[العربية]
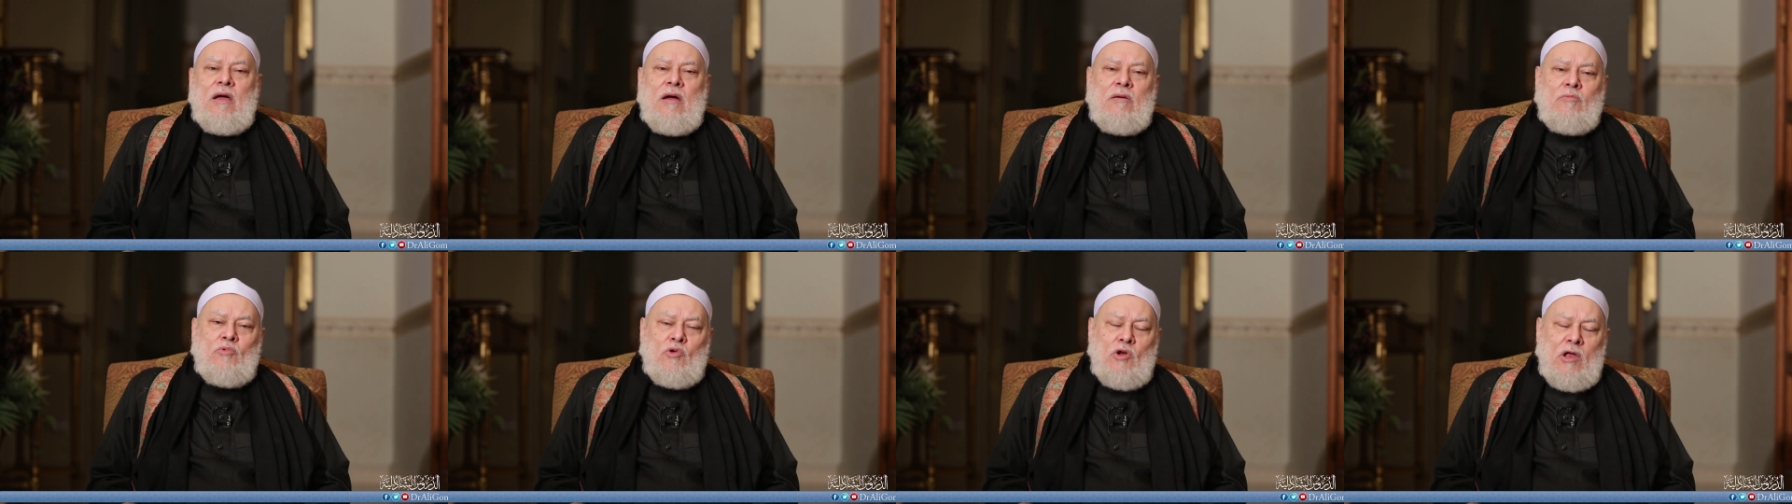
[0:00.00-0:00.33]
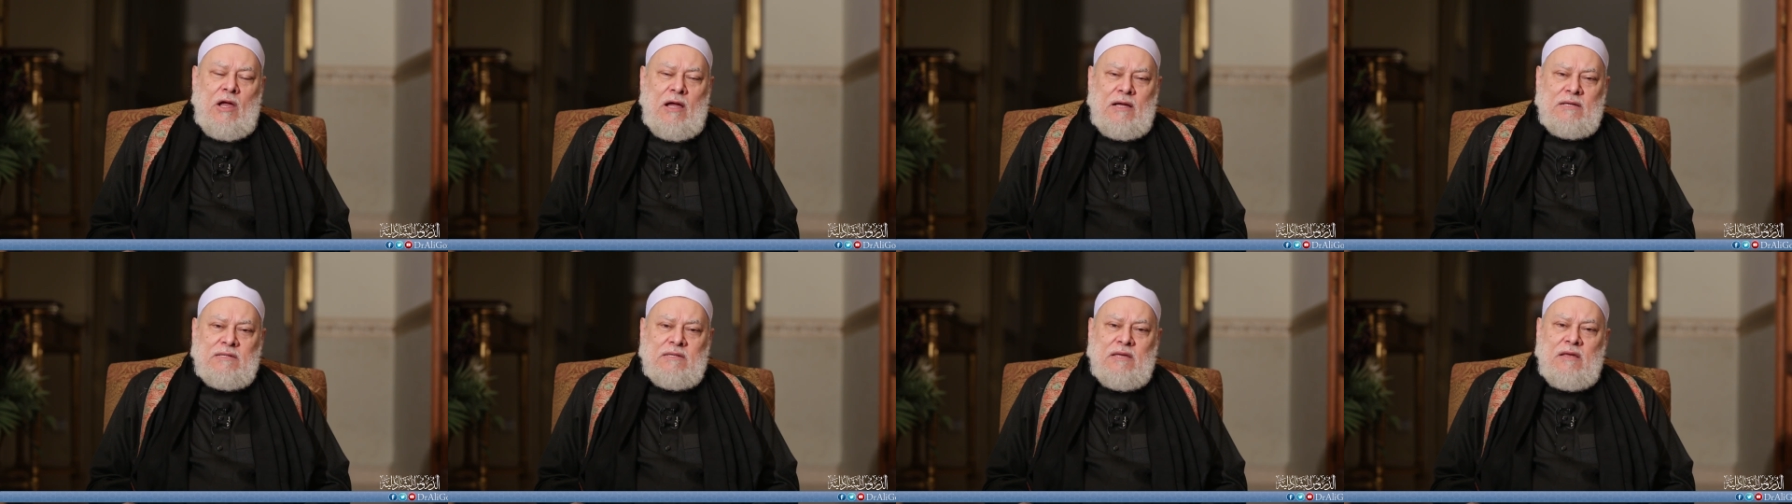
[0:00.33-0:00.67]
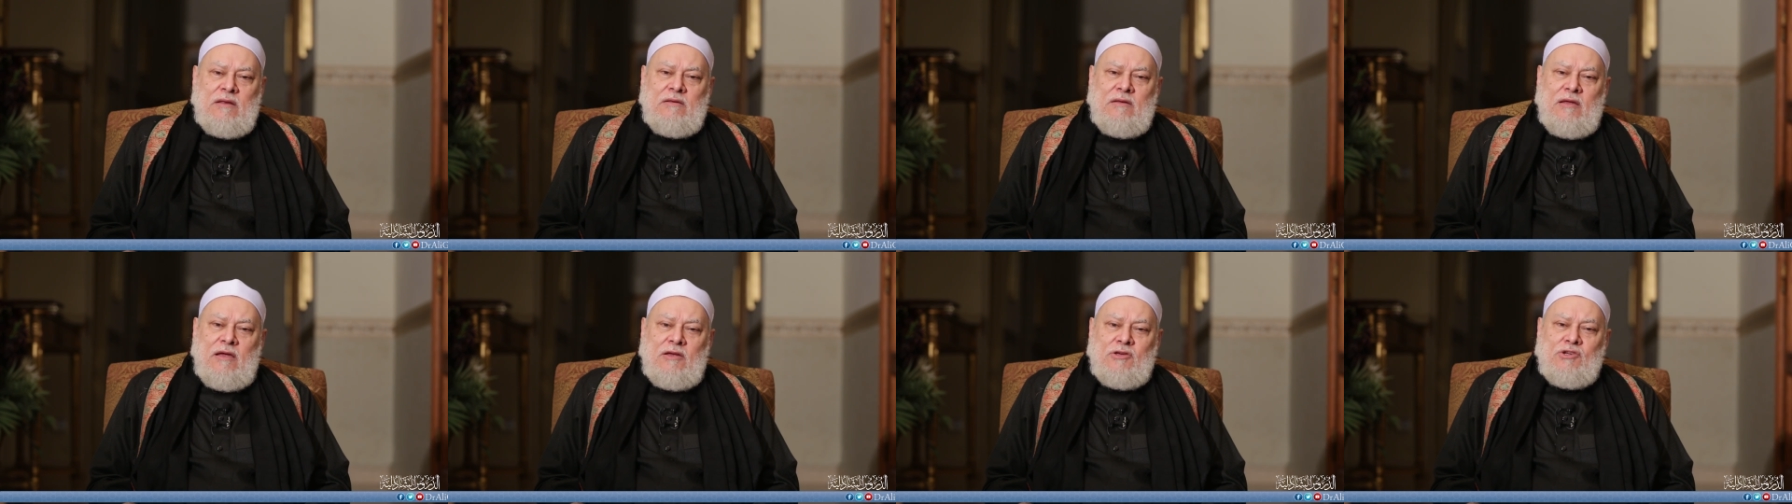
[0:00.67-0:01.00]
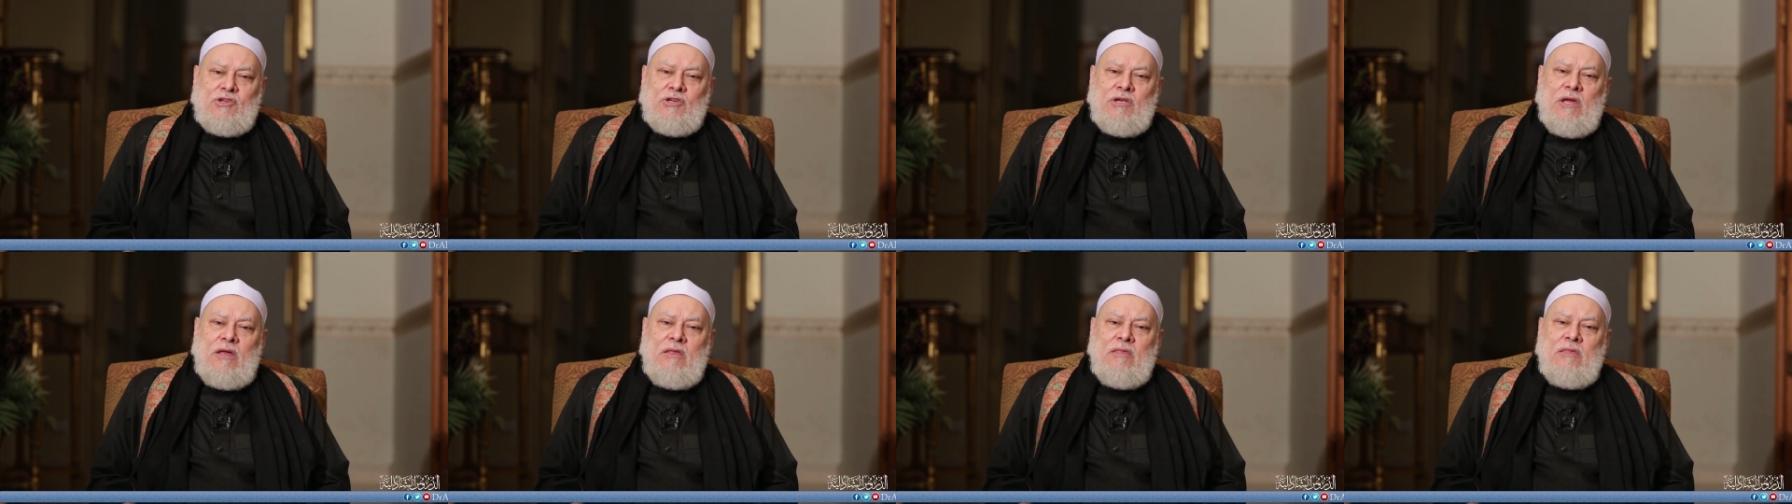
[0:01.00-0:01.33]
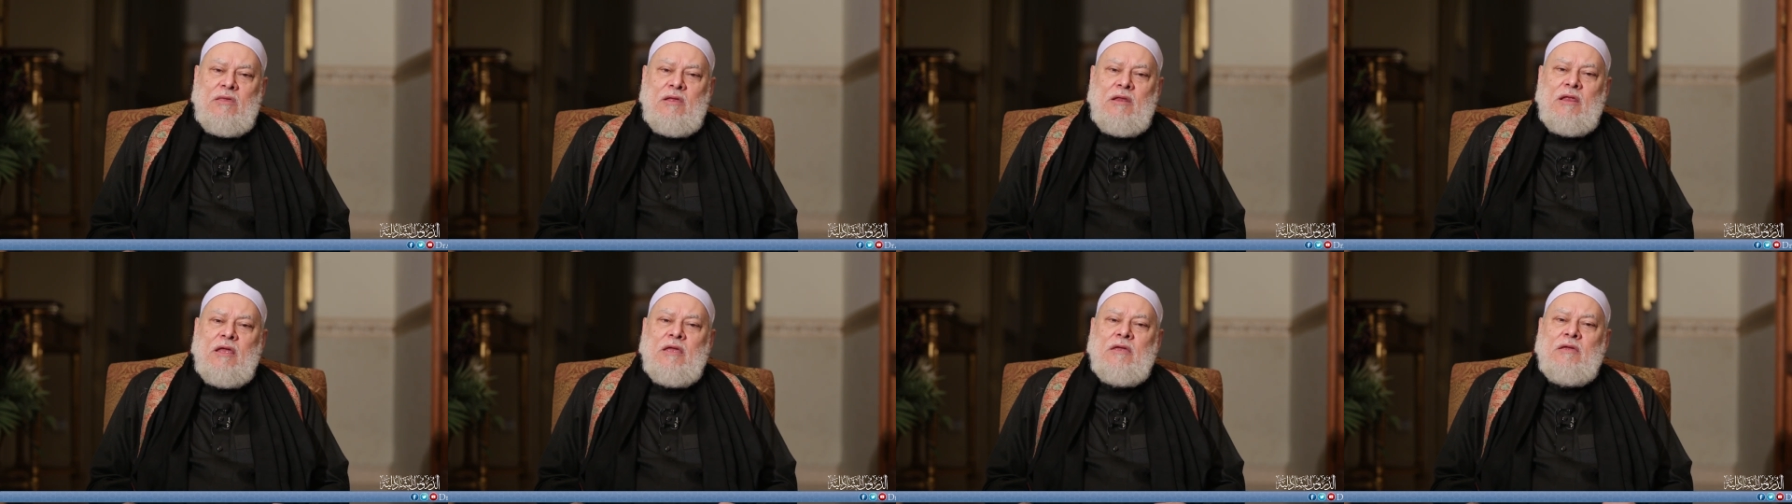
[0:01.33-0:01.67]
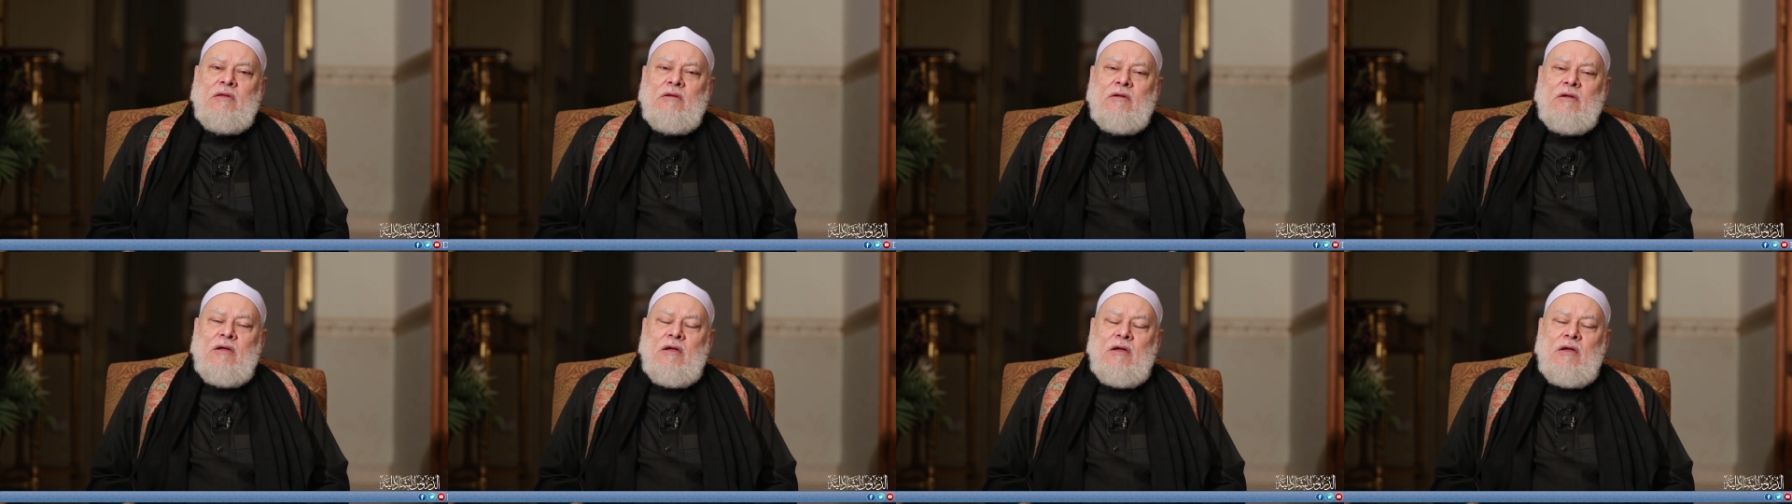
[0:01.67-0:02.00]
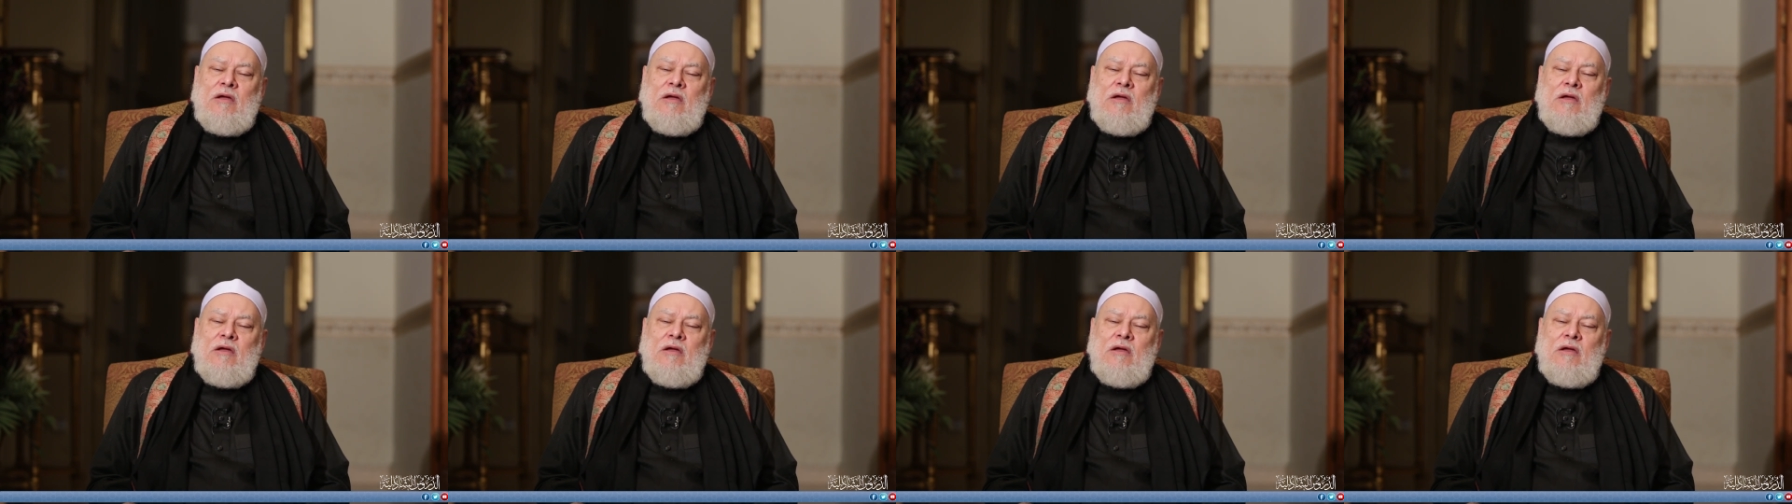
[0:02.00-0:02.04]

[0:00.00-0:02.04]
أبو الحسن الشاذلي